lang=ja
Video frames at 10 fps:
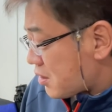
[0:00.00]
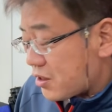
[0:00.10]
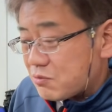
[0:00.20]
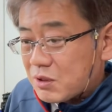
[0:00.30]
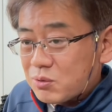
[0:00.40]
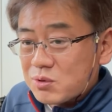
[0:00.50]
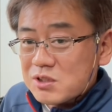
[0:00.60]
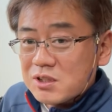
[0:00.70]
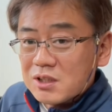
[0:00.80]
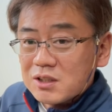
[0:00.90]
ああくまで個
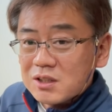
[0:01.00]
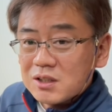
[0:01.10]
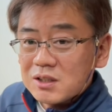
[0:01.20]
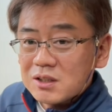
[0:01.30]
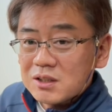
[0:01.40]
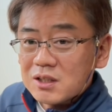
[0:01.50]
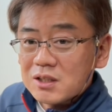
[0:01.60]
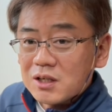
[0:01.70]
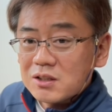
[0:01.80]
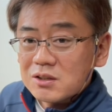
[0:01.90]
人的な見
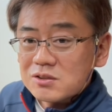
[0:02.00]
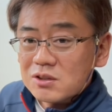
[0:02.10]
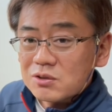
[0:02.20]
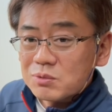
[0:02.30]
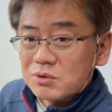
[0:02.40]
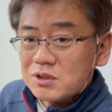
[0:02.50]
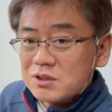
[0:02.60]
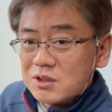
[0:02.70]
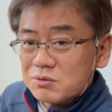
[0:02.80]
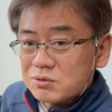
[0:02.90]
解なんですけども
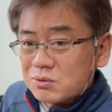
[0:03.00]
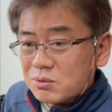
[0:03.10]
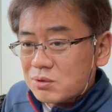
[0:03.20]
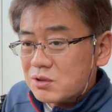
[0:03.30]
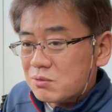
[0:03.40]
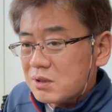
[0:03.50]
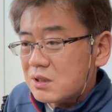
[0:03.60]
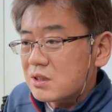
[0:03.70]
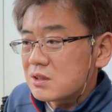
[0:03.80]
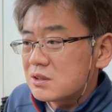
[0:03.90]
EF の時
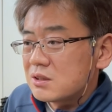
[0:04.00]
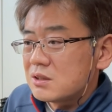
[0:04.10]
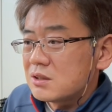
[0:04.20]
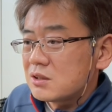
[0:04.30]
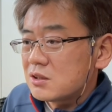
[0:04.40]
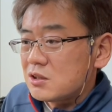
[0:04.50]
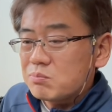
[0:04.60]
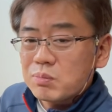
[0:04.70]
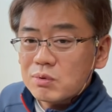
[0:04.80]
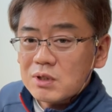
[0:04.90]
は1
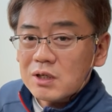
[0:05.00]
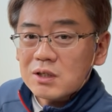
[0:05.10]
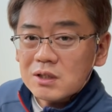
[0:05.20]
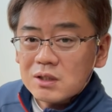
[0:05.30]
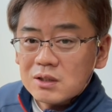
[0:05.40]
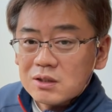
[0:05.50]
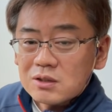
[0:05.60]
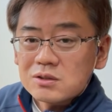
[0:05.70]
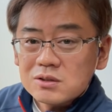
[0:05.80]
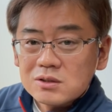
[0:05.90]
本だけ
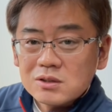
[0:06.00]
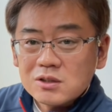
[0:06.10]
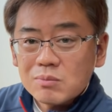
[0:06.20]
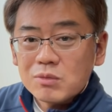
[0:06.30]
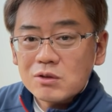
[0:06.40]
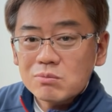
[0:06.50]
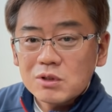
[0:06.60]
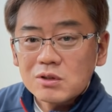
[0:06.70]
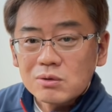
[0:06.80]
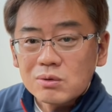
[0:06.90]
です
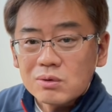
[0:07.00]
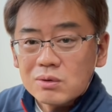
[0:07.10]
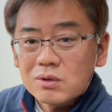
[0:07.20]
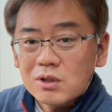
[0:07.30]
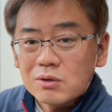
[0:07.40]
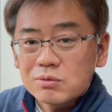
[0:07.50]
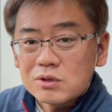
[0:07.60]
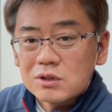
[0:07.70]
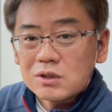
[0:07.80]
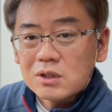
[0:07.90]
300mm の
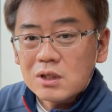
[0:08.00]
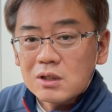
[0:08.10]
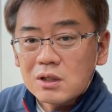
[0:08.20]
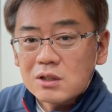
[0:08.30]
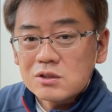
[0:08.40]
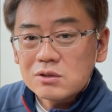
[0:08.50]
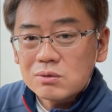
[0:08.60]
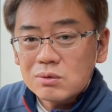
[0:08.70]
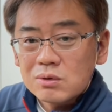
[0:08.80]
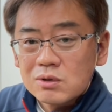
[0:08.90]
F2.8
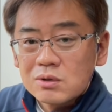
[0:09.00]
の